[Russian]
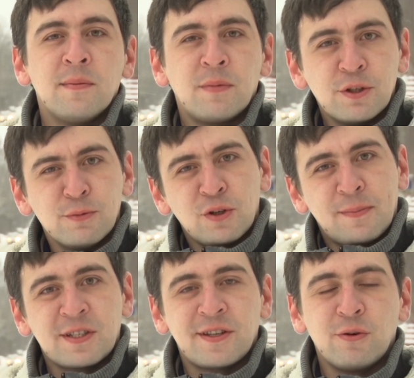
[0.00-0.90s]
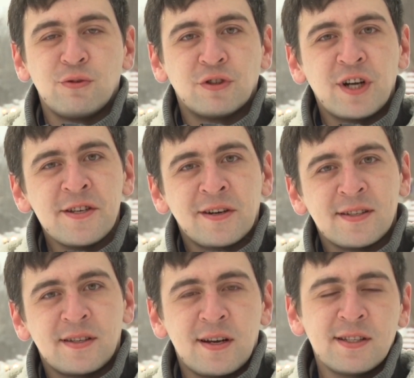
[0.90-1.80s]
Почему же простые устюжане
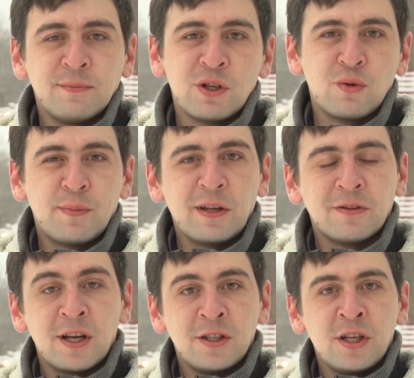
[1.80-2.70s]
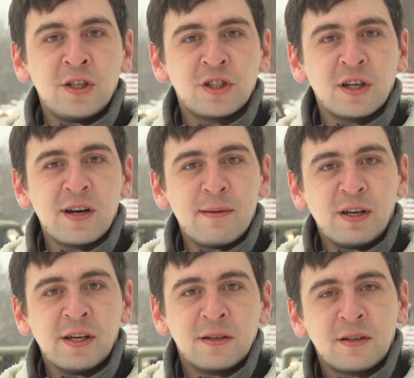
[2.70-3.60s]
раз за разом наступают на одни и те же
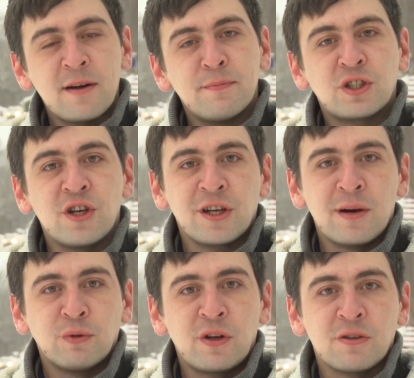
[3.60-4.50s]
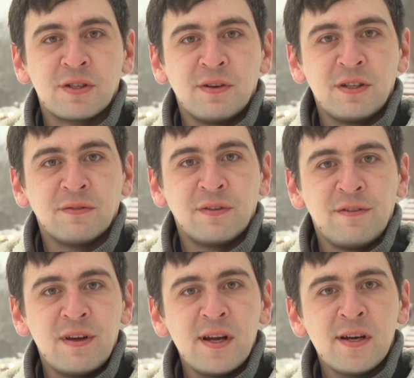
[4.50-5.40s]
грабли? Как мошенникам удается войти в
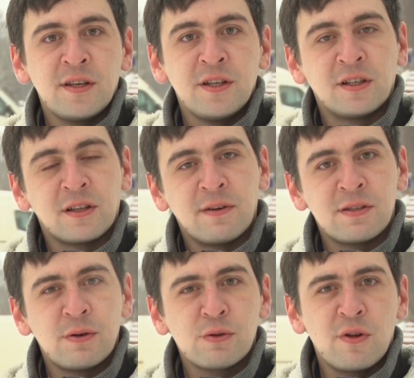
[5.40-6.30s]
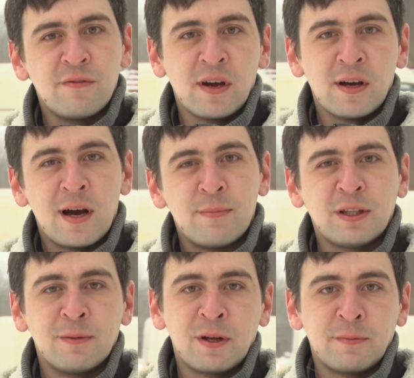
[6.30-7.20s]
доверие и диктовать свои условия? Об
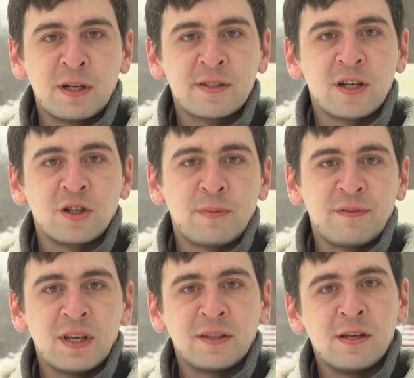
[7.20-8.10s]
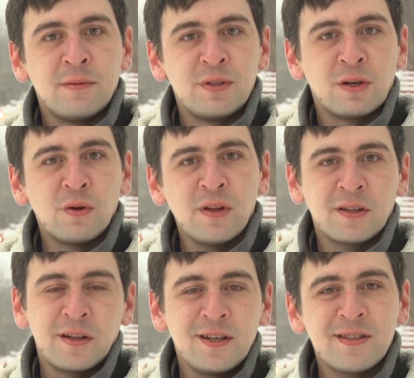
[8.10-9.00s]
этом нам расскажет профессиональный
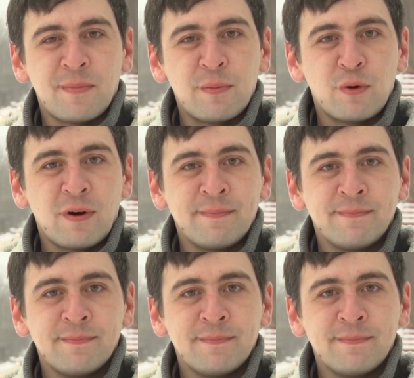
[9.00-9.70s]
психолог Лариса Попова.